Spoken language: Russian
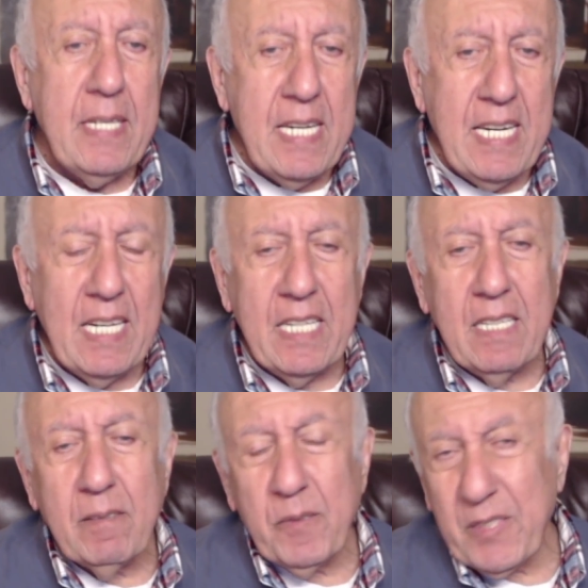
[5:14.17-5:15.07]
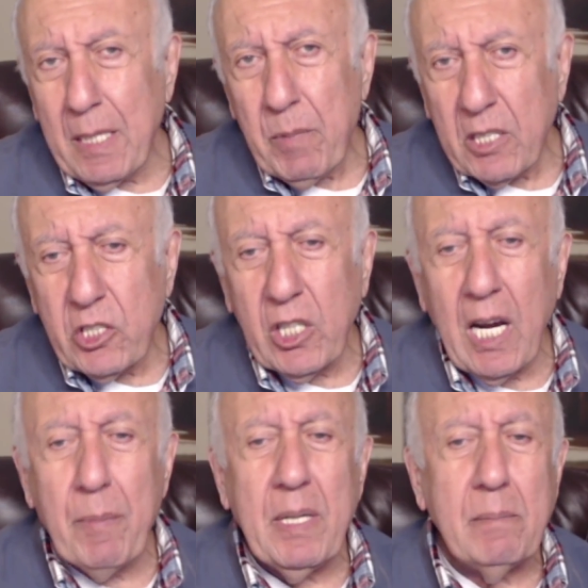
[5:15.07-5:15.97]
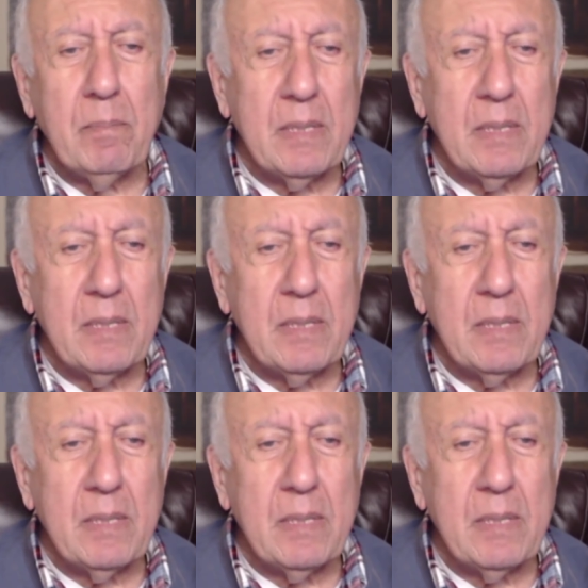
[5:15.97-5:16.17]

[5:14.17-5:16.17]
или всеми рычагами